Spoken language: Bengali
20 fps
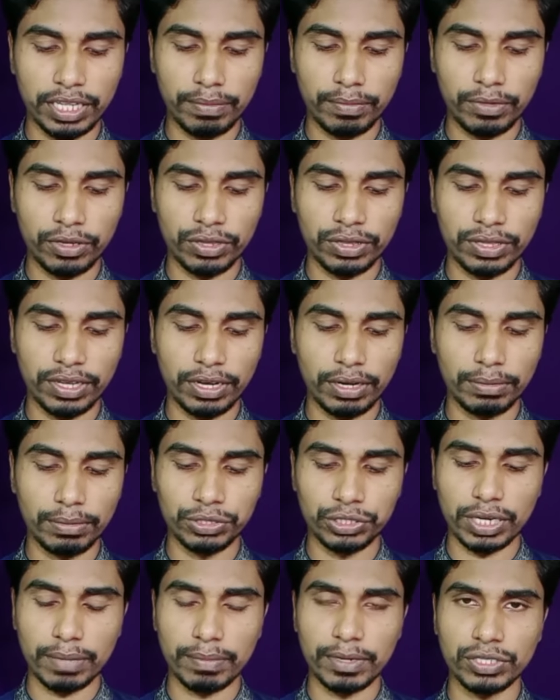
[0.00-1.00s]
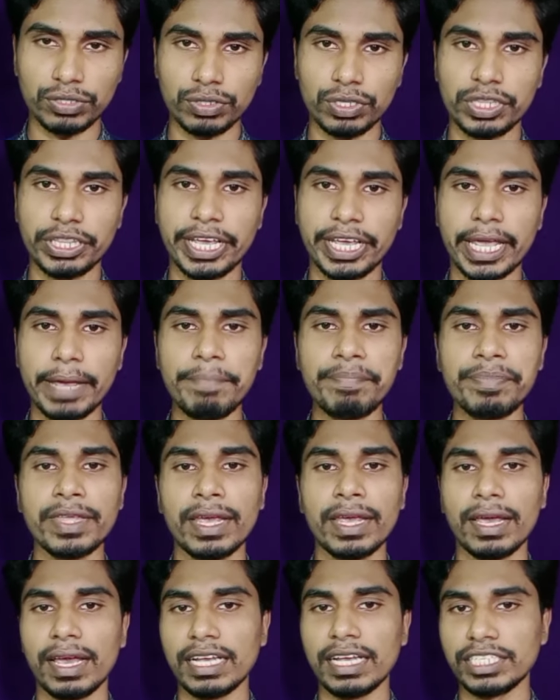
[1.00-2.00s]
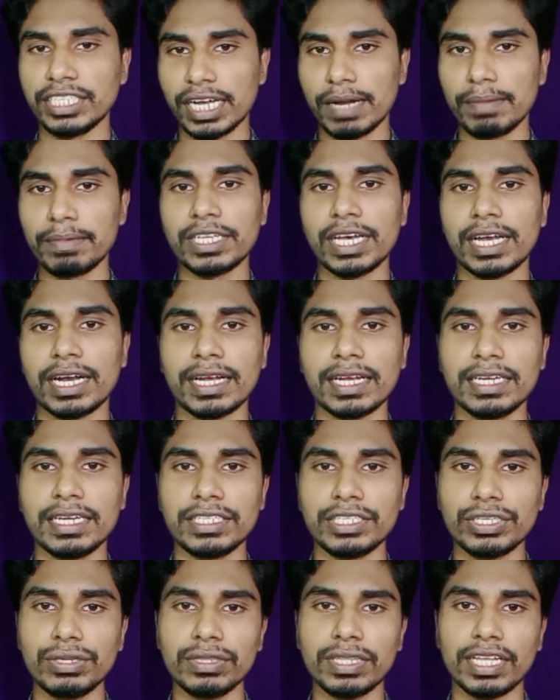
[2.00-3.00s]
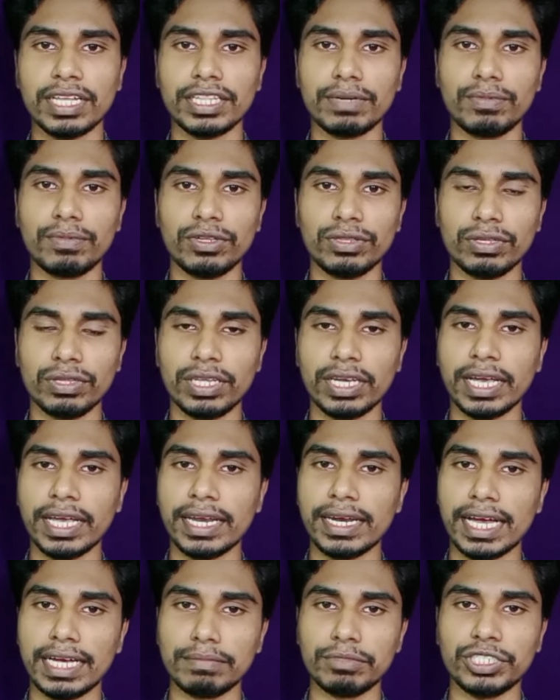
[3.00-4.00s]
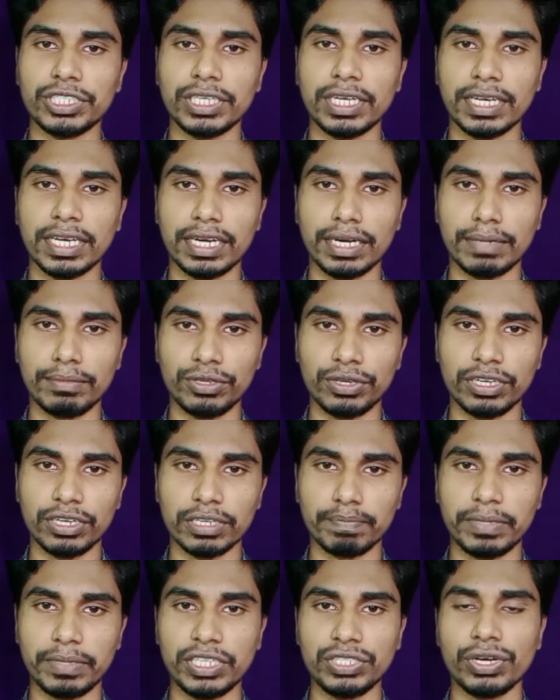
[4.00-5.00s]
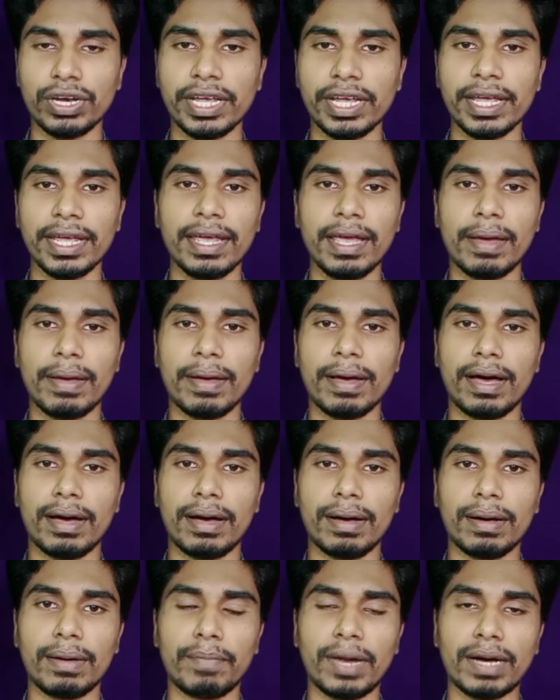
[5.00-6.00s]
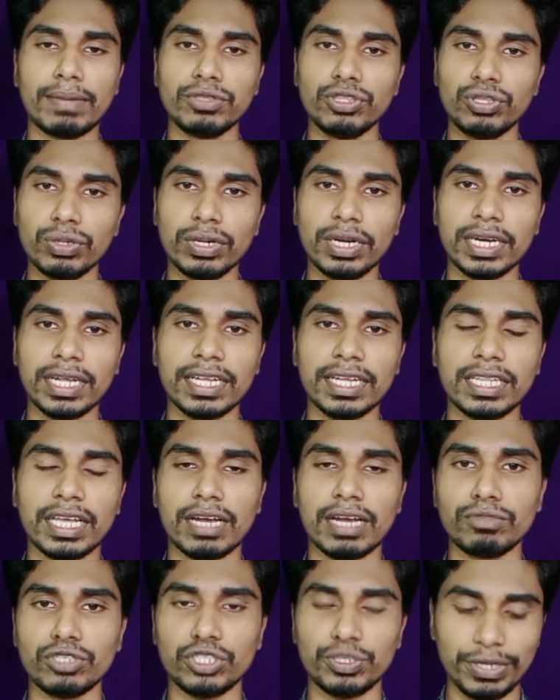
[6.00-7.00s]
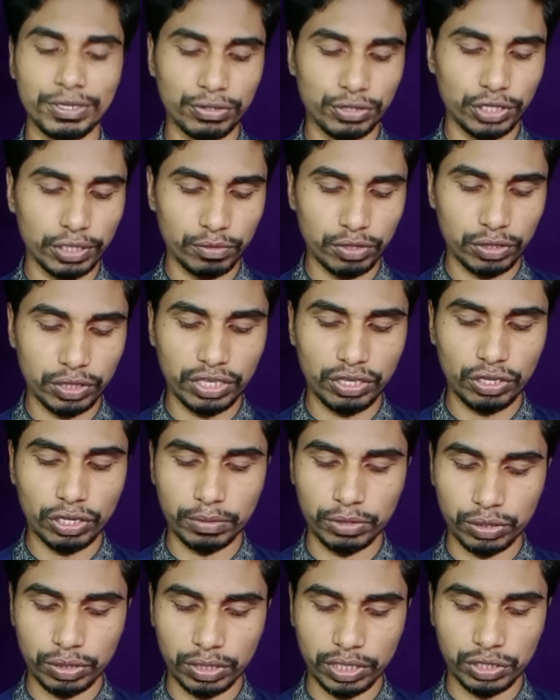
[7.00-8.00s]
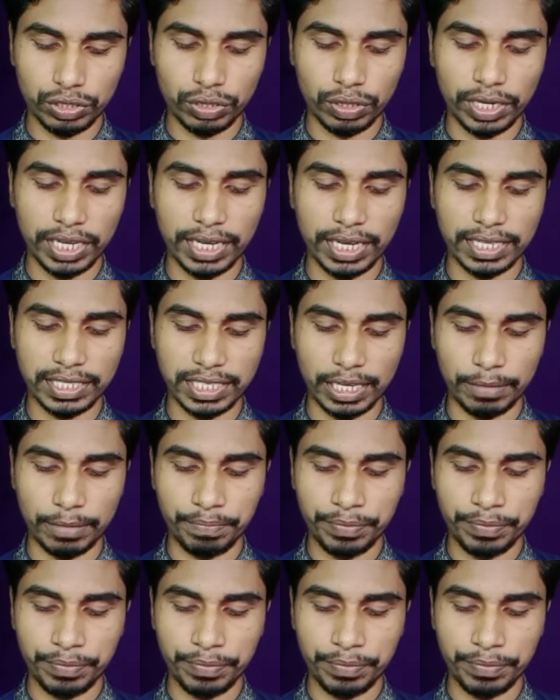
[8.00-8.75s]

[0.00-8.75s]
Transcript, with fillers: মধ্যে অবশ্য আমরা যদি দেখি এশিয়া কাপে যারা খেলেছিল তাদের মধ্য থেকে নাইম শেখ ইনামুল হক বিজয় মাহমুদুল্লাহ রিয়াদ আর মুশফিকুর রহিম তো তিনি অবসরে চলেই গেছেন